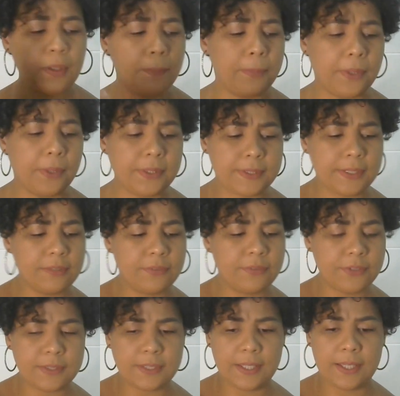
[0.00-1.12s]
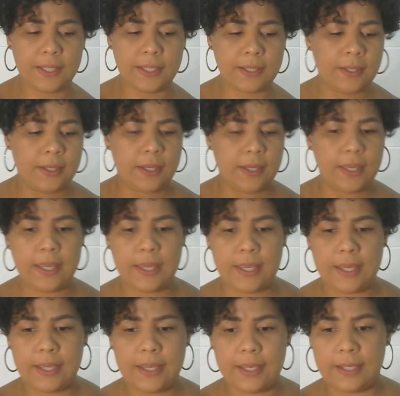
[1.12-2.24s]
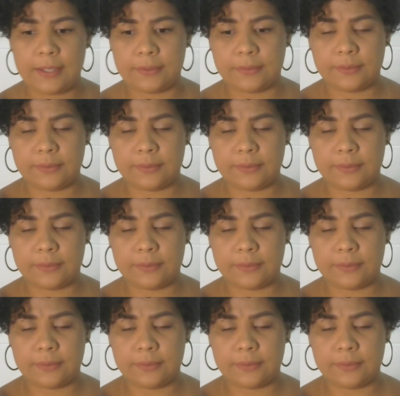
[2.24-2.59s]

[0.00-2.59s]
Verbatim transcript: Pode ser que você é,